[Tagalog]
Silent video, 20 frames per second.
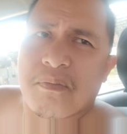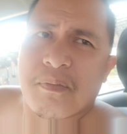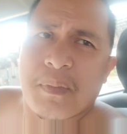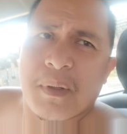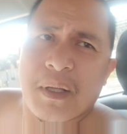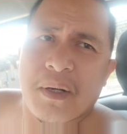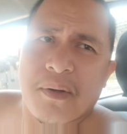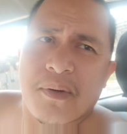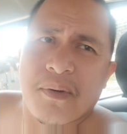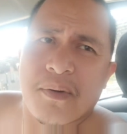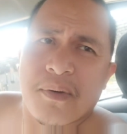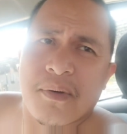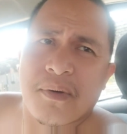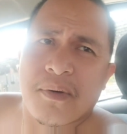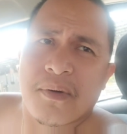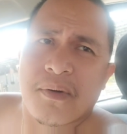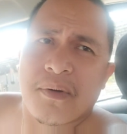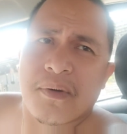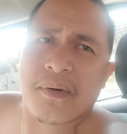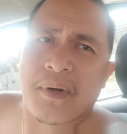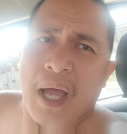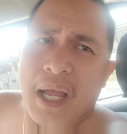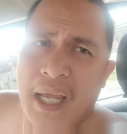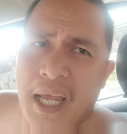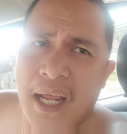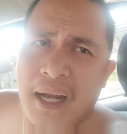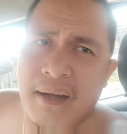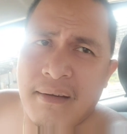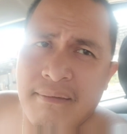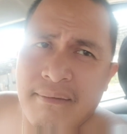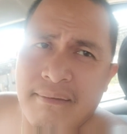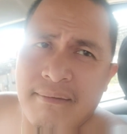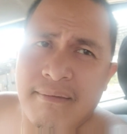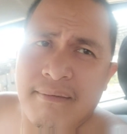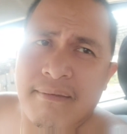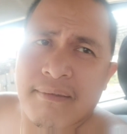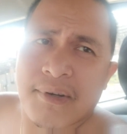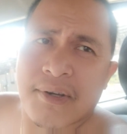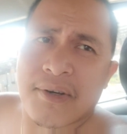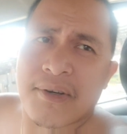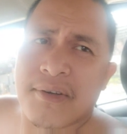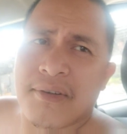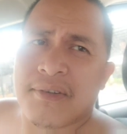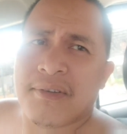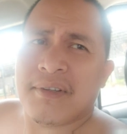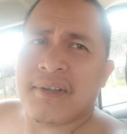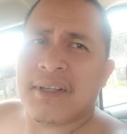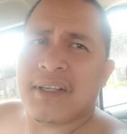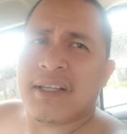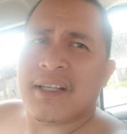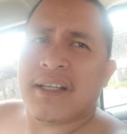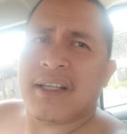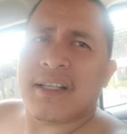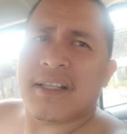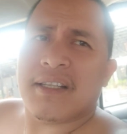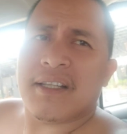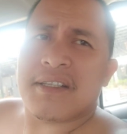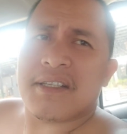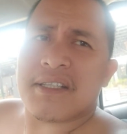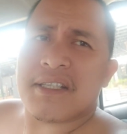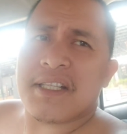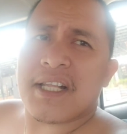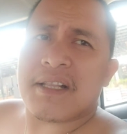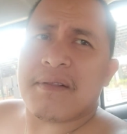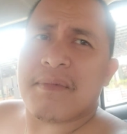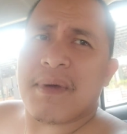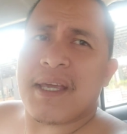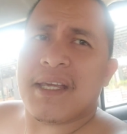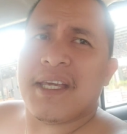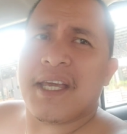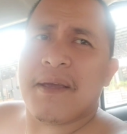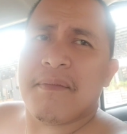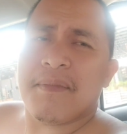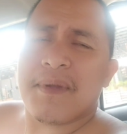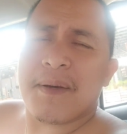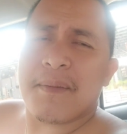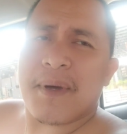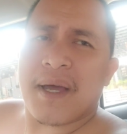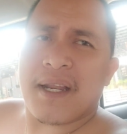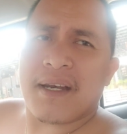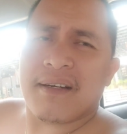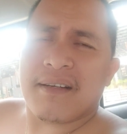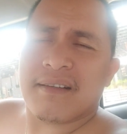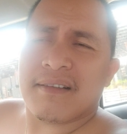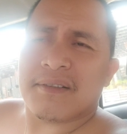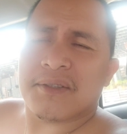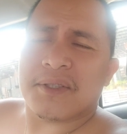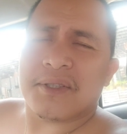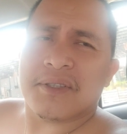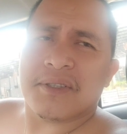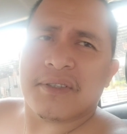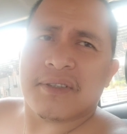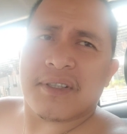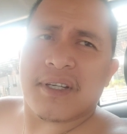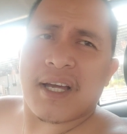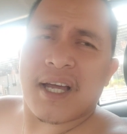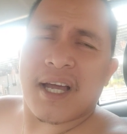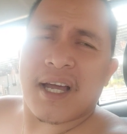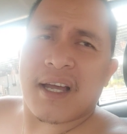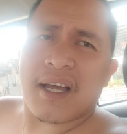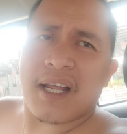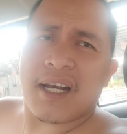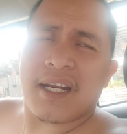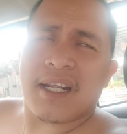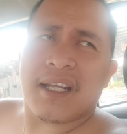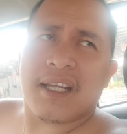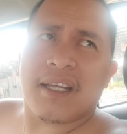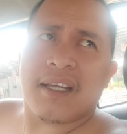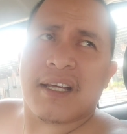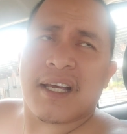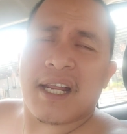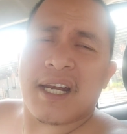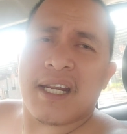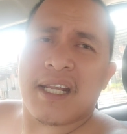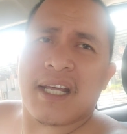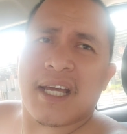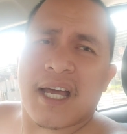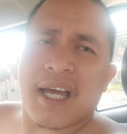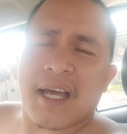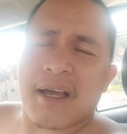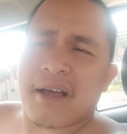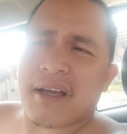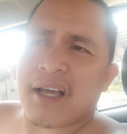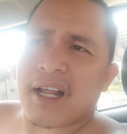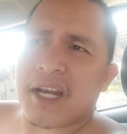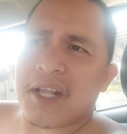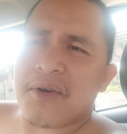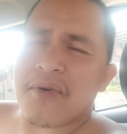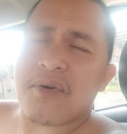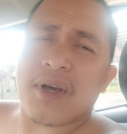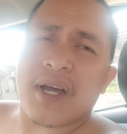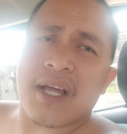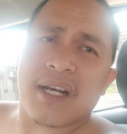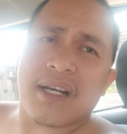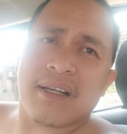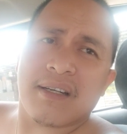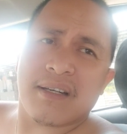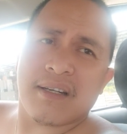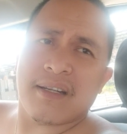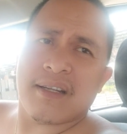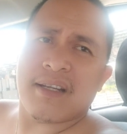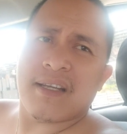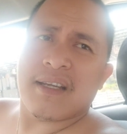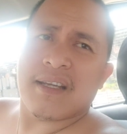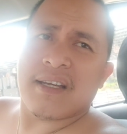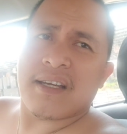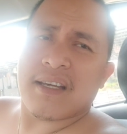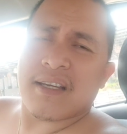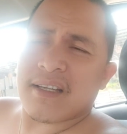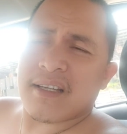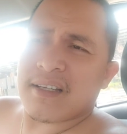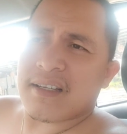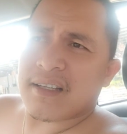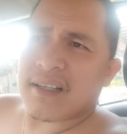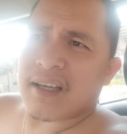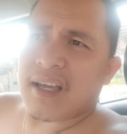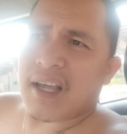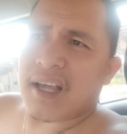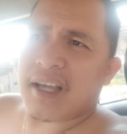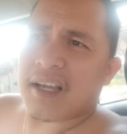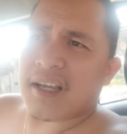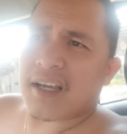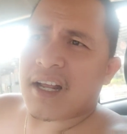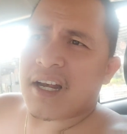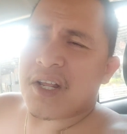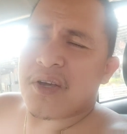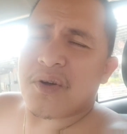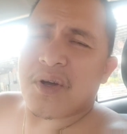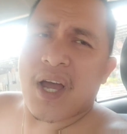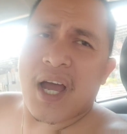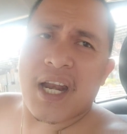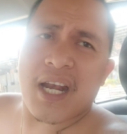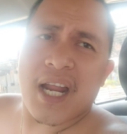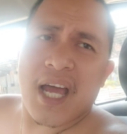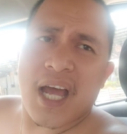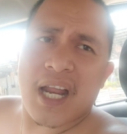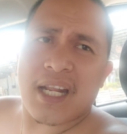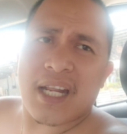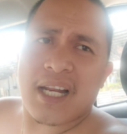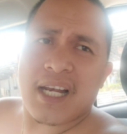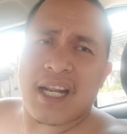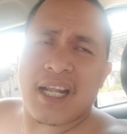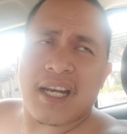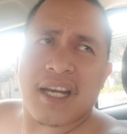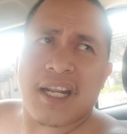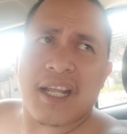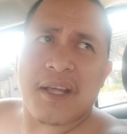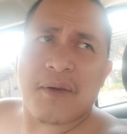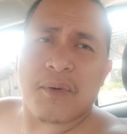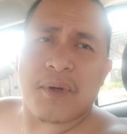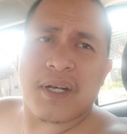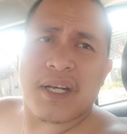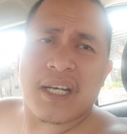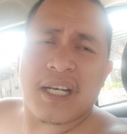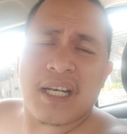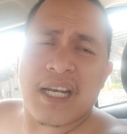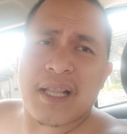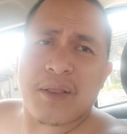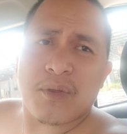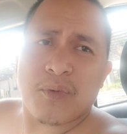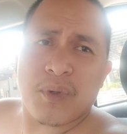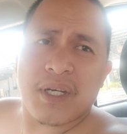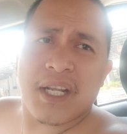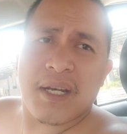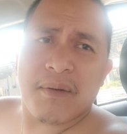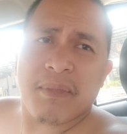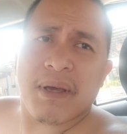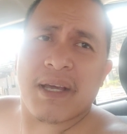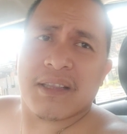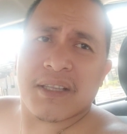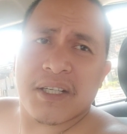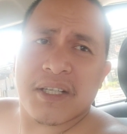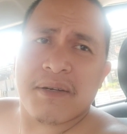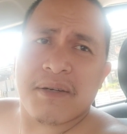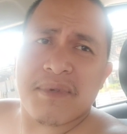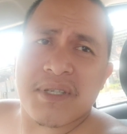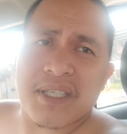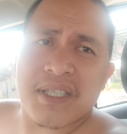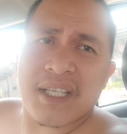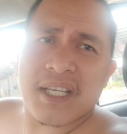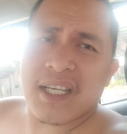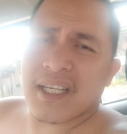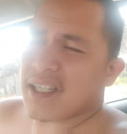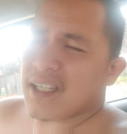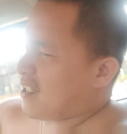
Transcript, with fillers: pero again no this is not my game naman no ang kaning kaning uh, kalihukan kalihukan na dili ni with not within my terms ni